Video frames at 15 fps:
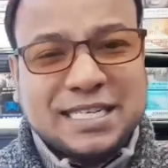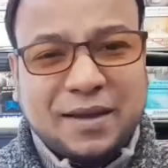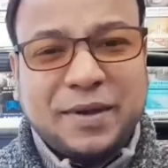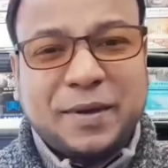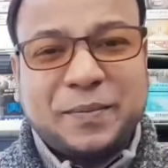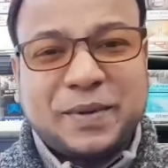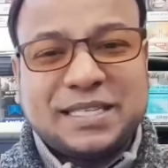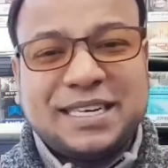
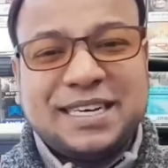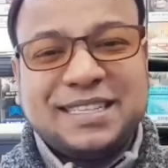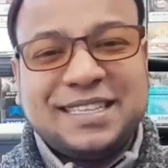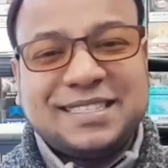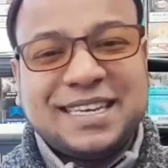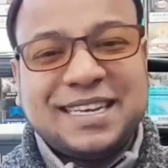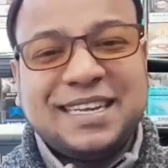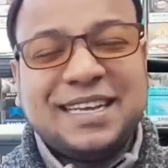সাবেক প্রেসিডেন্ট
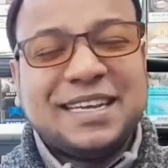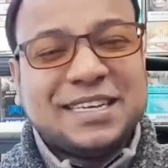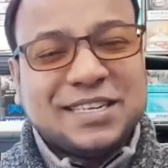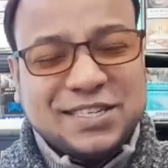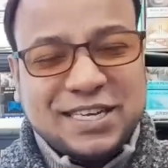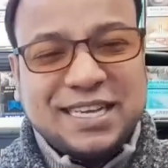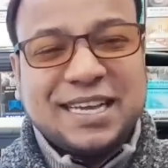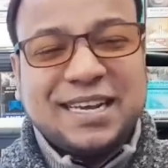দিচ্ছেন
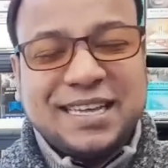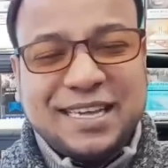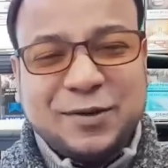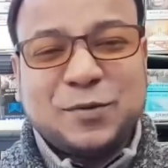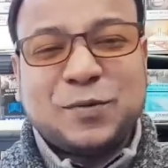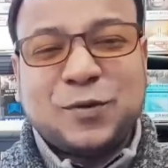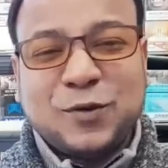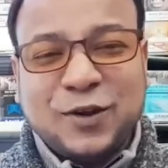সেইখানে কি
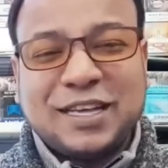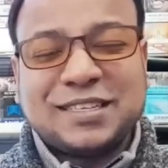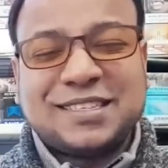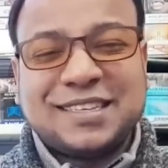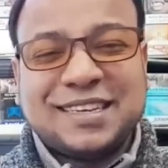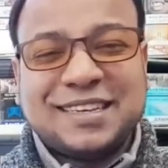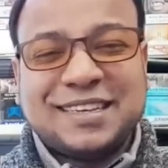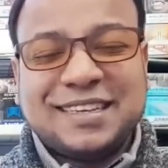কোনো ভুল
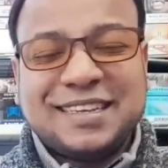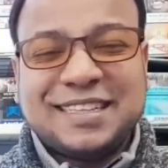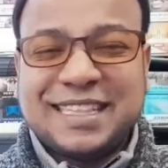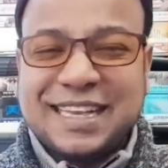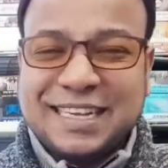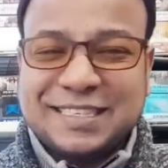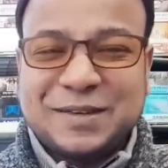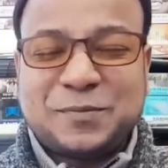আছে
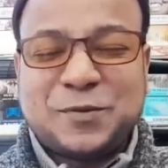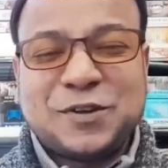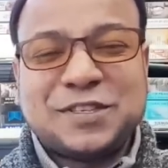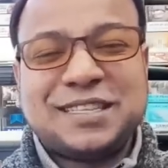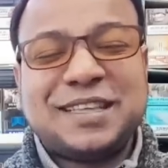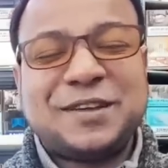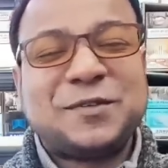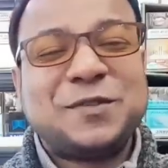দেখা যাক
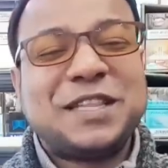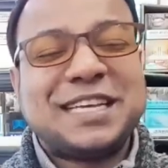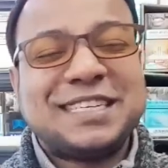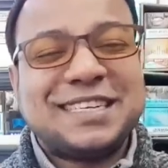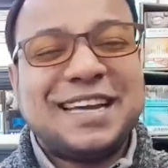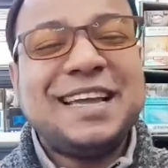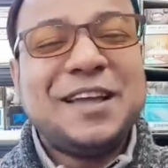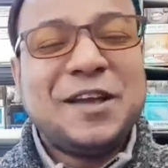পরিস্থিতি কোন দিকে
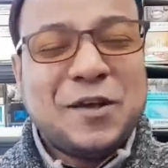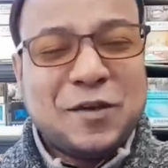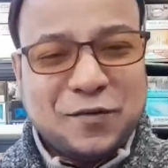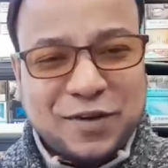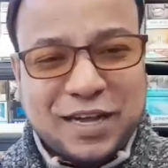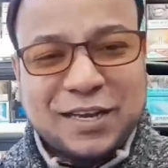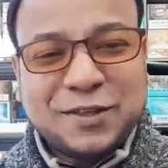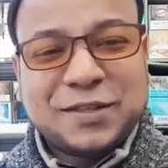যায়
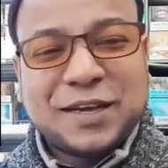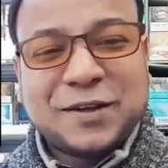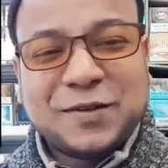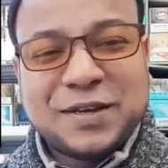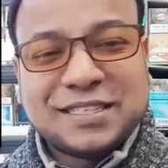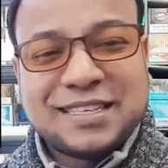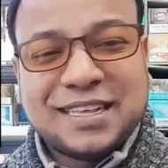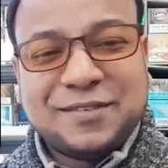ভালো থাকুন
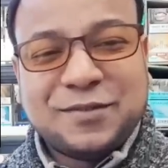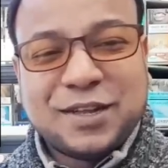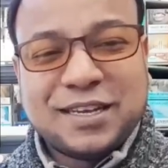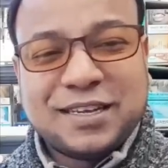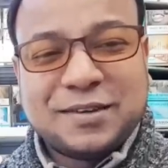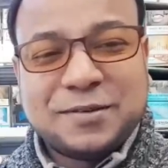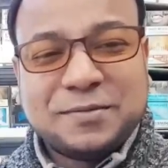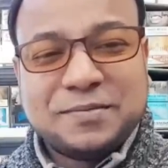আসসালামু আলাইকুম